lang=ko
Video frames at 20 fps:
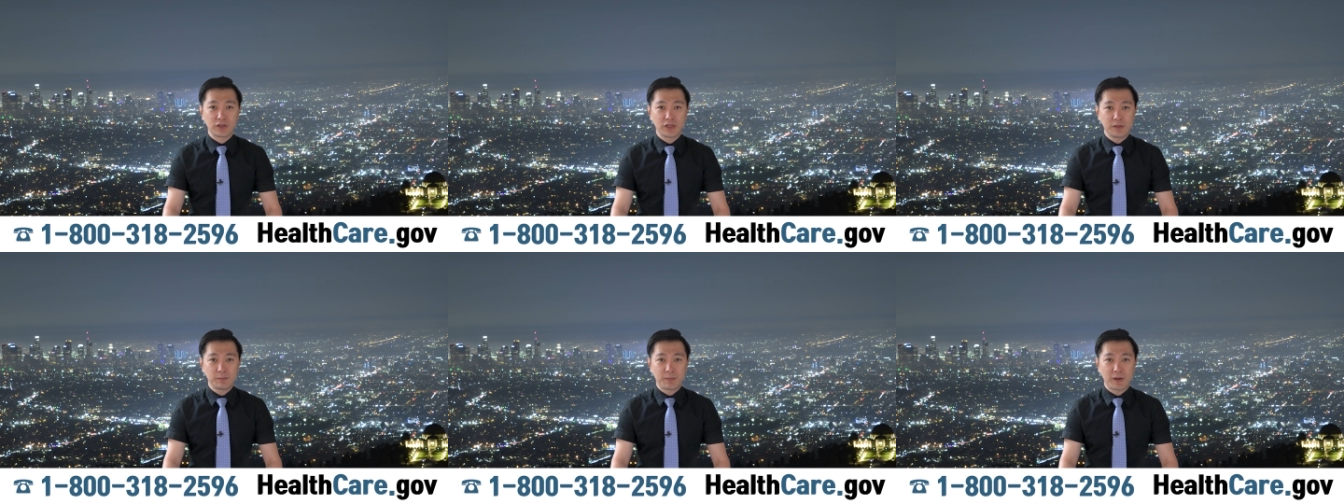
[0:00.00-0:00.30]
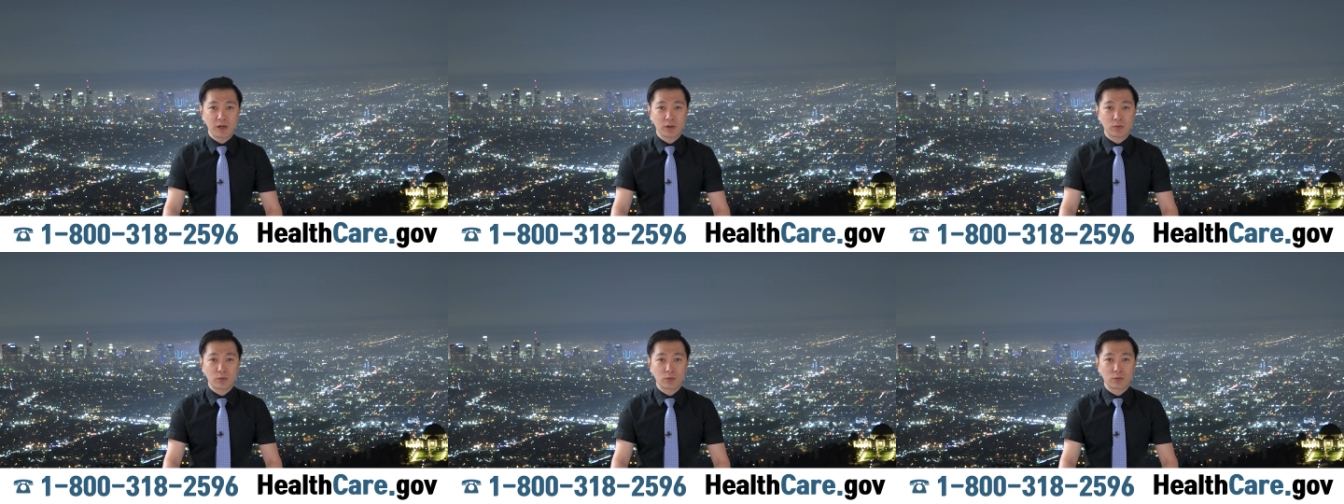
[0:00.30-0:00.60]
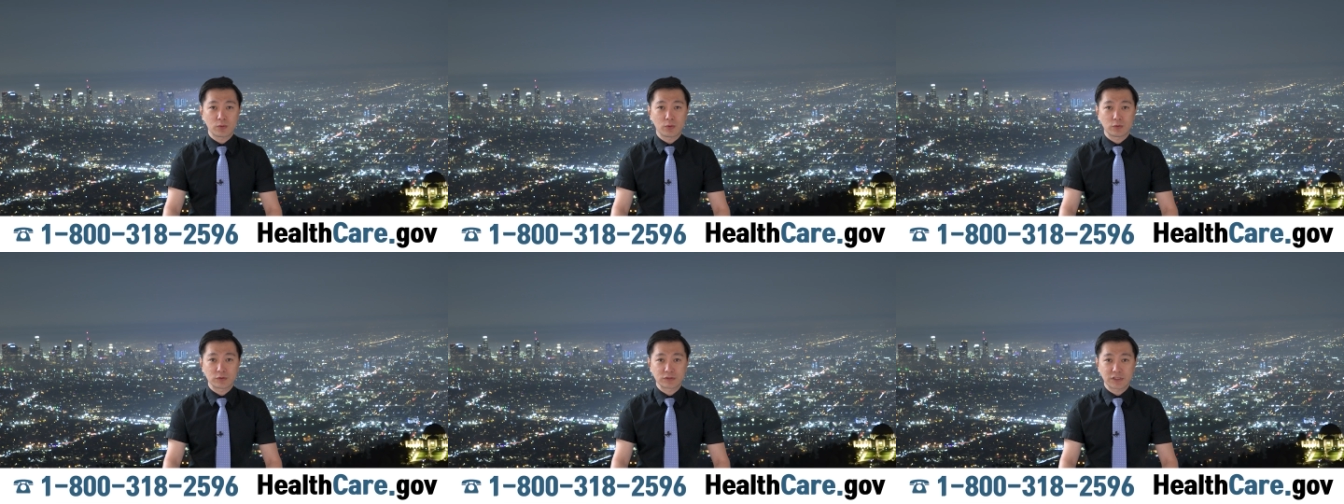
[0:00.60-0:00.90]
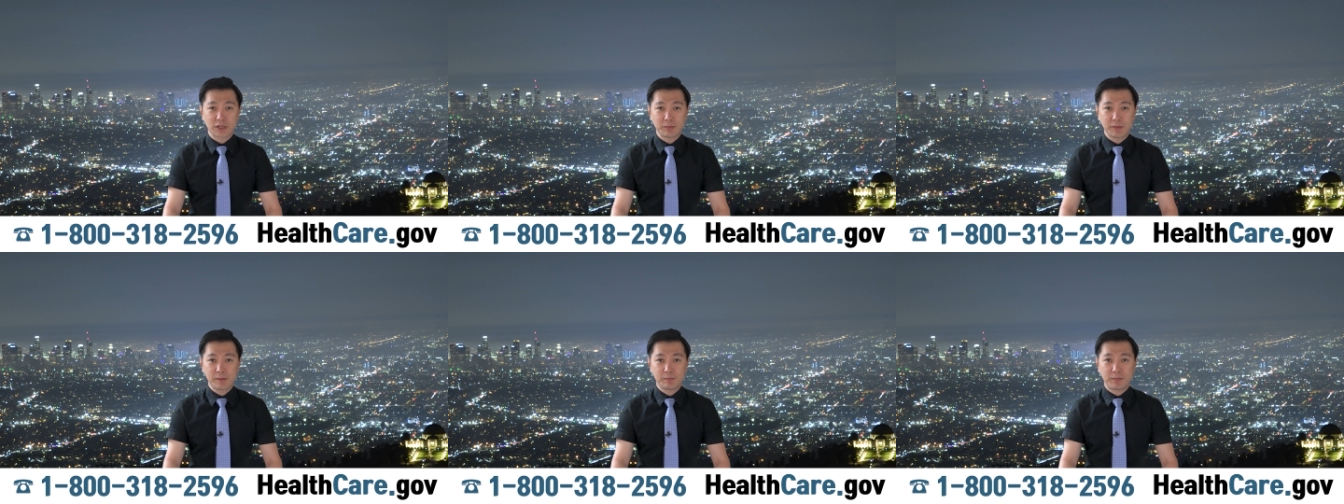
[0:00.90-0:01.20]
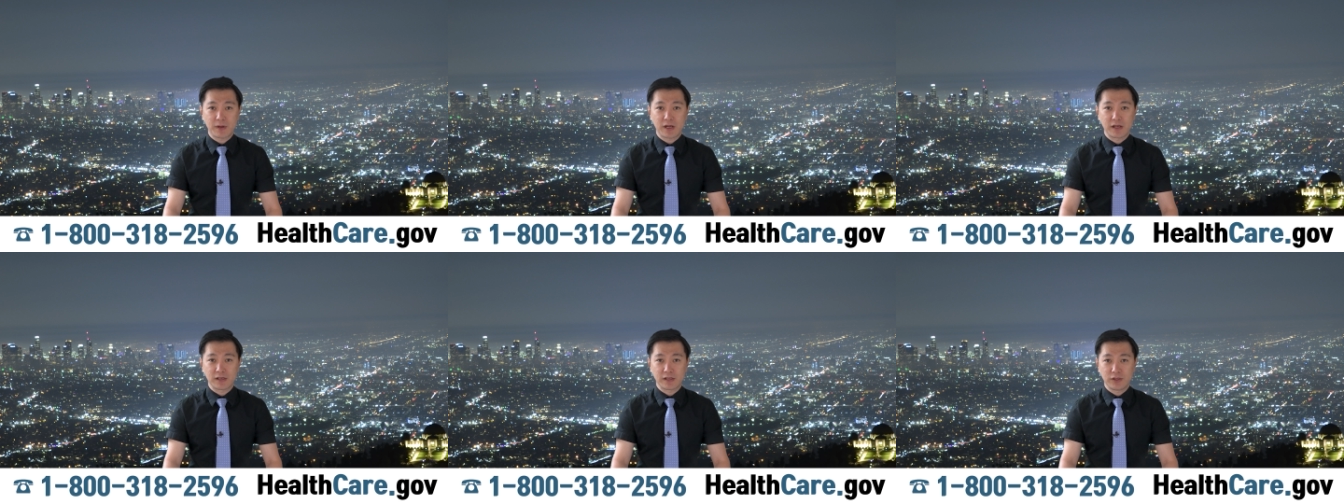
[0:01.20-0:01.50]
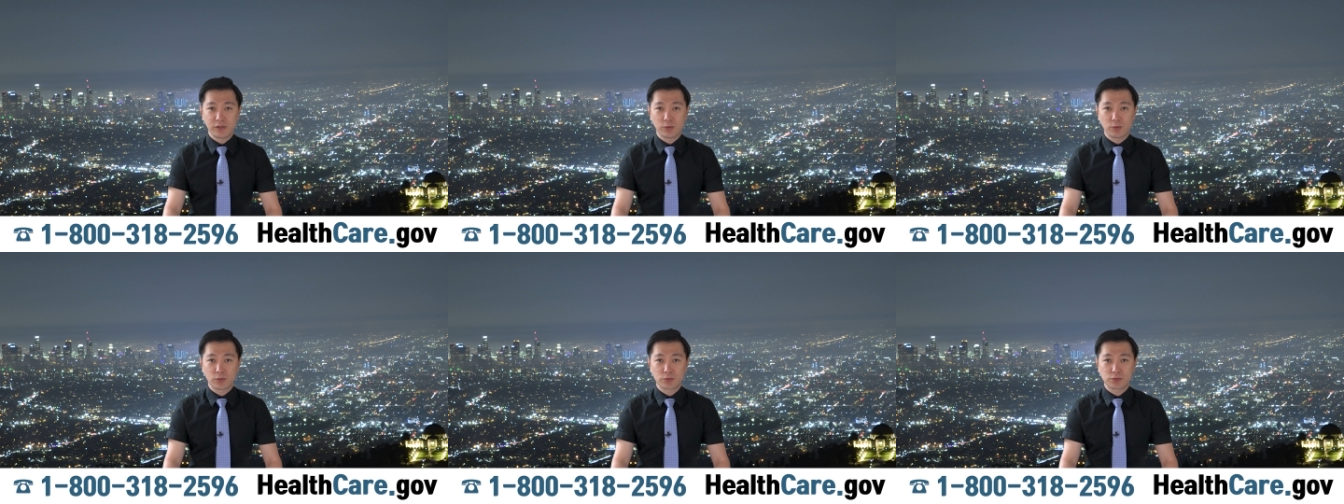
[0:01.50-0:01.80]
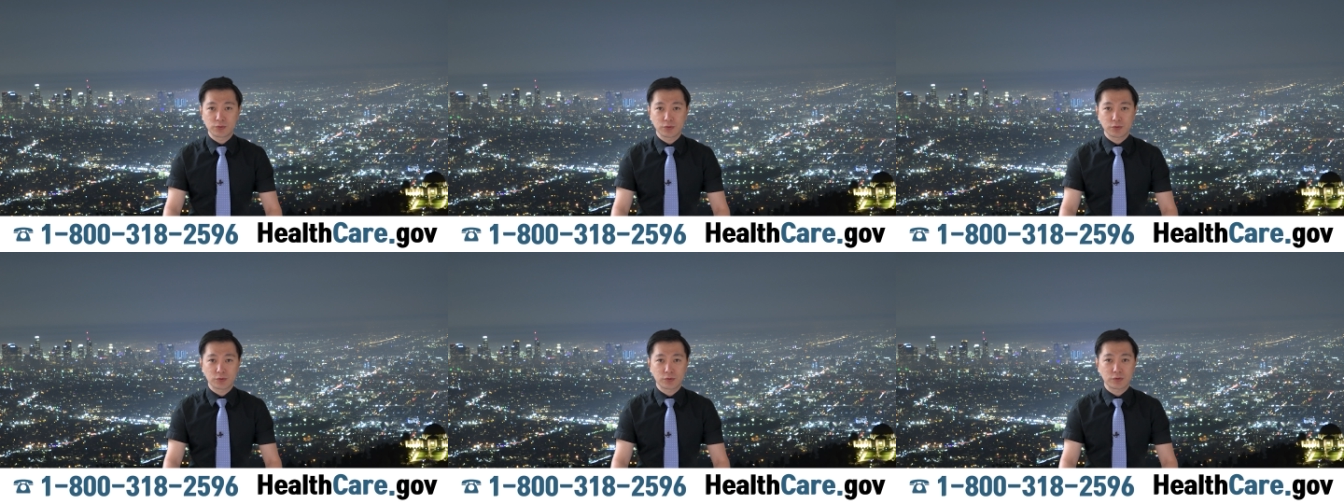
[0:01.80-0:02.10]

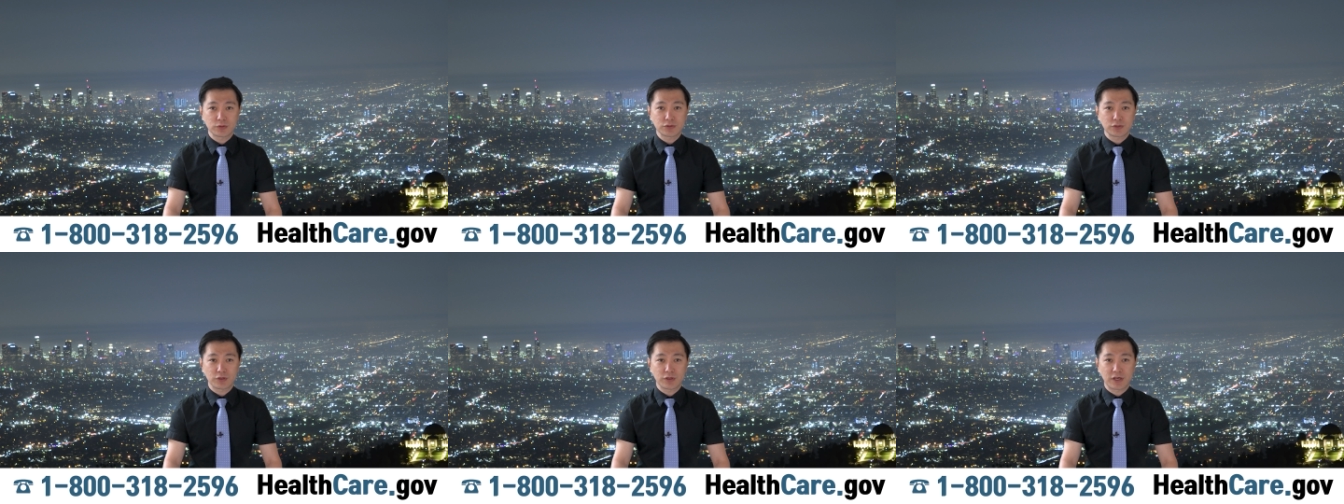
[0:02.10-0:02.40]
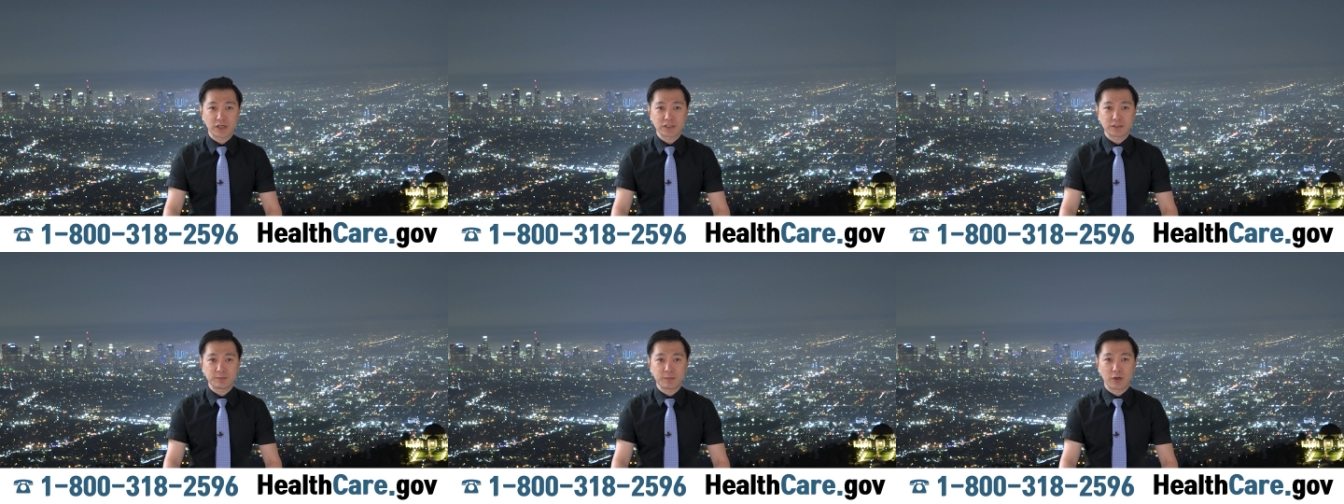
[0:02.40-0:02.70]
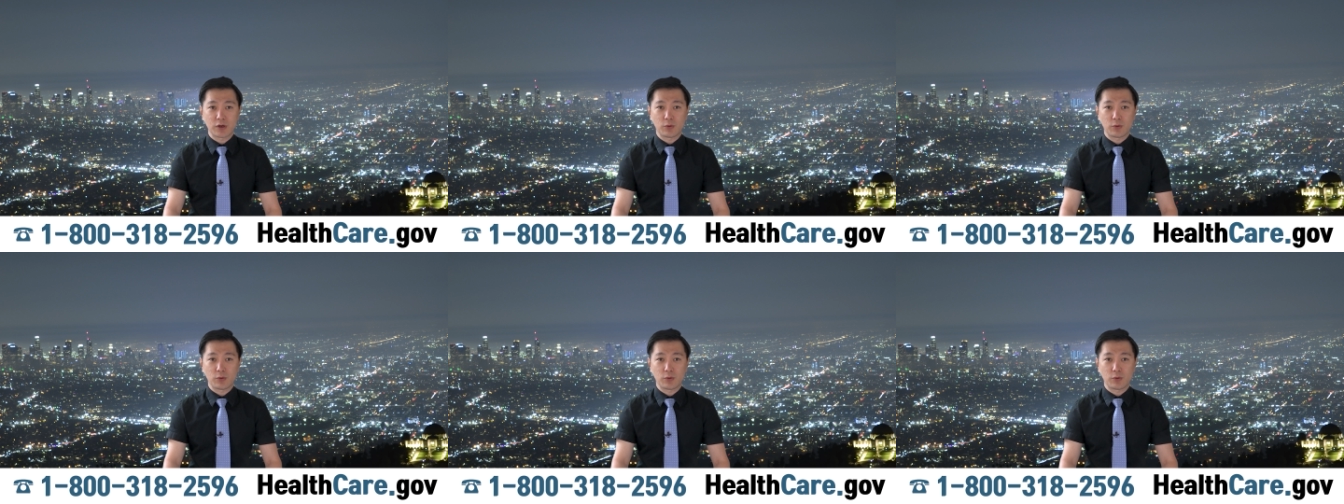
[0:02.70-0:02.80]
1800-318-2596으로 전화하시며